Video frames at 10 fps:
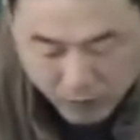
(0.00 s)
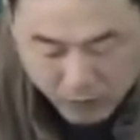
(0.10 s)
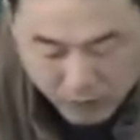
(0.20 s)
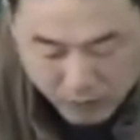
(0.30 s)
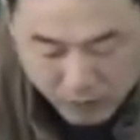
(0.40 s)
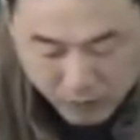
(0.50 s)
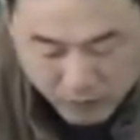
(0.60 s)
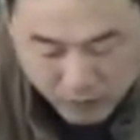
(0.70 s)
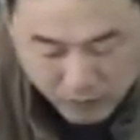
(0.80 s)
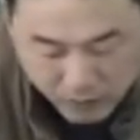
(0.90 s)

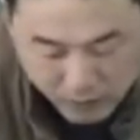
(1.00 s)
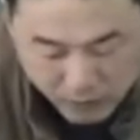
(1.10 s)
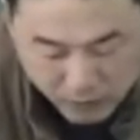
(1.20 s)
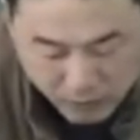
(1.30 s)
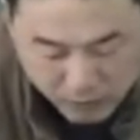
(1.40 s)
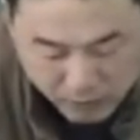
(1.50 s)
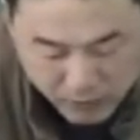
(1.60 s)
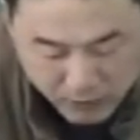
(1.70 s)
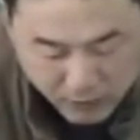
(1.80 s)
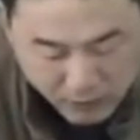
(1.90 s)
嗯，没
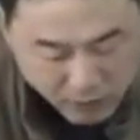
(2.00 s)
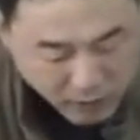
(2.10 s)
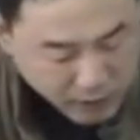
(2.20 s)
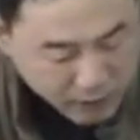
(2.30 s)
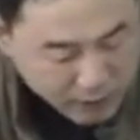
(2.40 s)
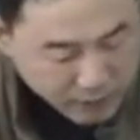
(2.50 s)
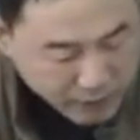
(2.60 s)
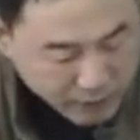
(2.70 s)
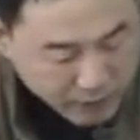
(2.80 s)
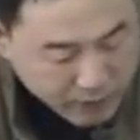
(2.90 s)
声音，算了。
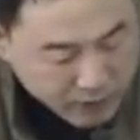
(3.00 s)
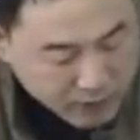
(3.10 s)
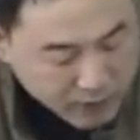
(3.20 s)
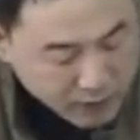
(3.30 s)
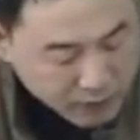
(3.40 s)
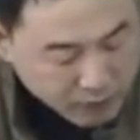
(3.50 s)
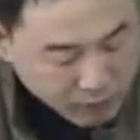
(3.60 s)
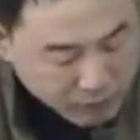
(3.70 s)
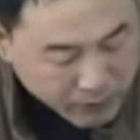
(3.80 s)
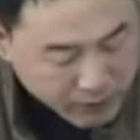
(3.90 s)
这个呢，
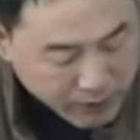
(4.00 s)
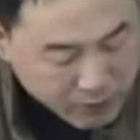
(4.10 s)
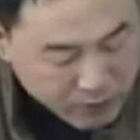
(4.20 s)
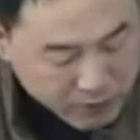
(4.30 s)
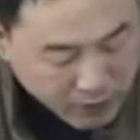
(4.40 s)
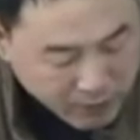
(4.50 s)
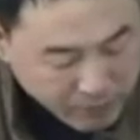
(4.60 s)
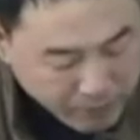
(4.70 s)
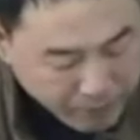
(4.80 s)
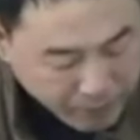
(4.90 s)
我们干脆这样。
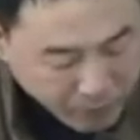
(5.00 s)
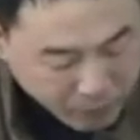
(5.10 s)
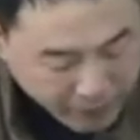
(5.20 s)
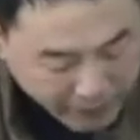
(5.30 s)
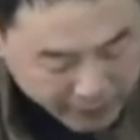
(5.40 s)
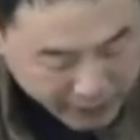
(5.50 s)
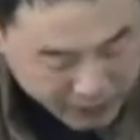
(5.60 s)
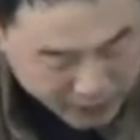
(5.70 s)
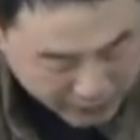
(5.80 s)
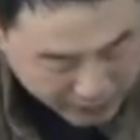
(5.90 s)
我们还有一点
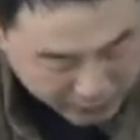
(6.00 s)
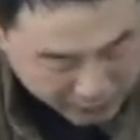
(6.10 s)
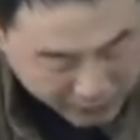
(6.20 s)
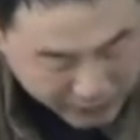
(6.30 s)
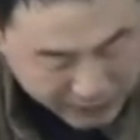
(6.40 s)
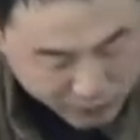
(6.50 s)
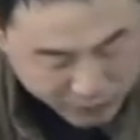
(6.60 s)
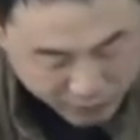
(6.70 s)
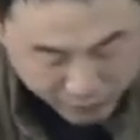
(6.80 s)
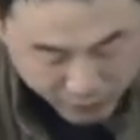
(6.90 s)
时间呢，因为大家说
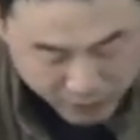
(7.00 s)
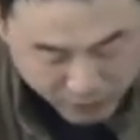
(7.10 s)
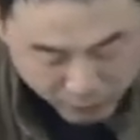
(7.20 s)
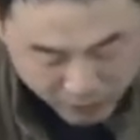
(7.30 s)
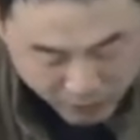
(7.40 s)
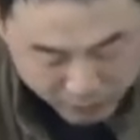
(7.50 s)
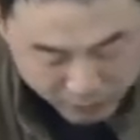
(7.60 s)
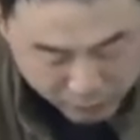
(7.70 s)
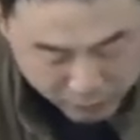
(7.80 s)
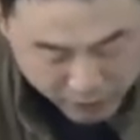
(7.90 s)
这个方剂不知道怎
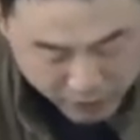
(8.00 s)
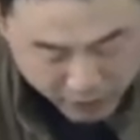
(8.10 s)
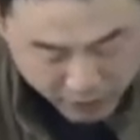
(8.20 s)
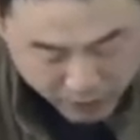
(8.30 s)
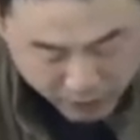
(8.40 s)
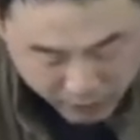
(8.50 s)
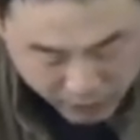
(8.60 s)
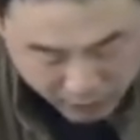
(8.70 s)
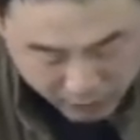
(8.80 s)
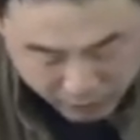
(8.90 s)
么复习，
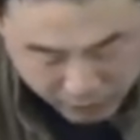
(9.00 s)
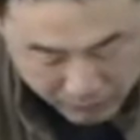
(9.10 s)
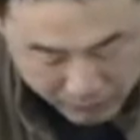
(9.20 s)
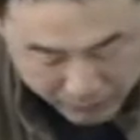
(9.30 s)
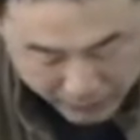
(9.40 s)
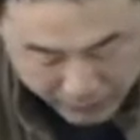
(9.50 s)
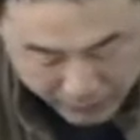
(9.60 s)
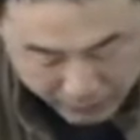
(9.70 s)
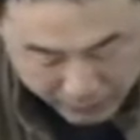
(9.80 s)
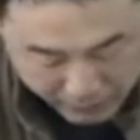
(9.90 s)
我们把每个
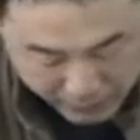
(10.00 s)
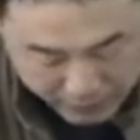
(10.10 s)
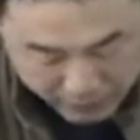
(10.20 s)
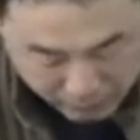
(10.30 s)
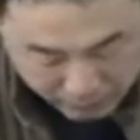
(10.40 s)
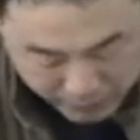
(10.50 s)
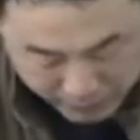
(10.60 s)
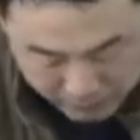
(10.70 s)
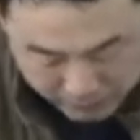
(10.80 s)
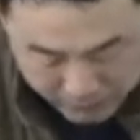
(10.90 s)
的要点呢，稍微
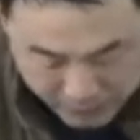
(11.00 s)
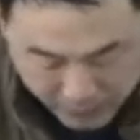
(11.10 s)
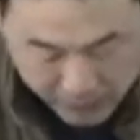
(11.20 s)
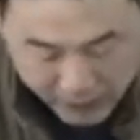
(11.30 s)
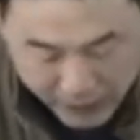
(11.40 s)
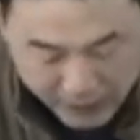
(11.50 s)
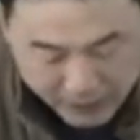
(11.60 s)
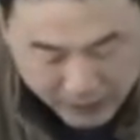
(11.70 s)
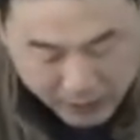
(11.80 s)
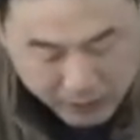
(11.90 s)
跟你们这样看一
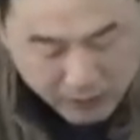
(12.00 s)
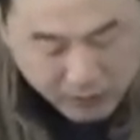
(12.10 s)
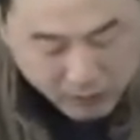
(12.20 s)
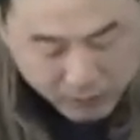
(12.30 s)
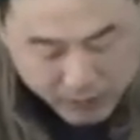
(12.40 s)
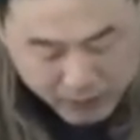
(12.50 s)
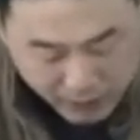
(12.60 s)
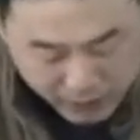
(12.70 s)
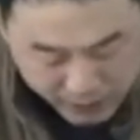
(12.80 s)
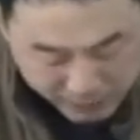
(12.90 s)
下。我们只
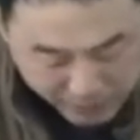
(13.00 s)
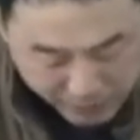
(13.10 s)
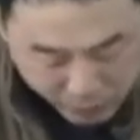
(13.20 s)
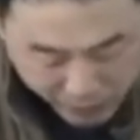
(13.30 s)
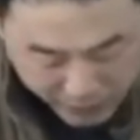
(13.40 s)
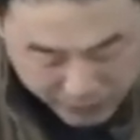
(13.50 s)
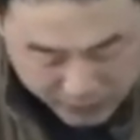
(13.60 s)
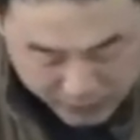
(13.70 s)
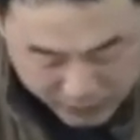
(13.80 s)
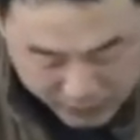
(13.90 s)
讲前半段哈，
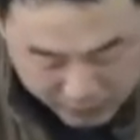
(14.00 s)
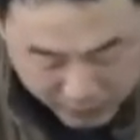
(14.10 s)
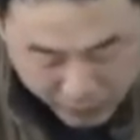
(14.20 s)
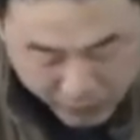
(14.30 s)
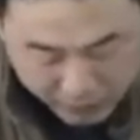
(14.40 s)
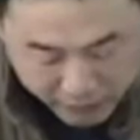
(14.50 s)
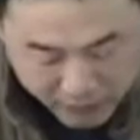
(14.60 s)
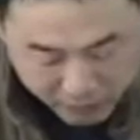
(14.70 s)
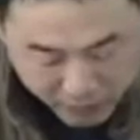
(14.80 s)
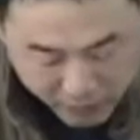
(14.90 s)
只讲前半段，因为
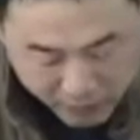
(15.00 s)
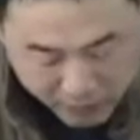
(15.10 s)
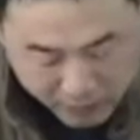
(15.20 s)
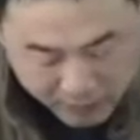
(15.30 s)
什么呢？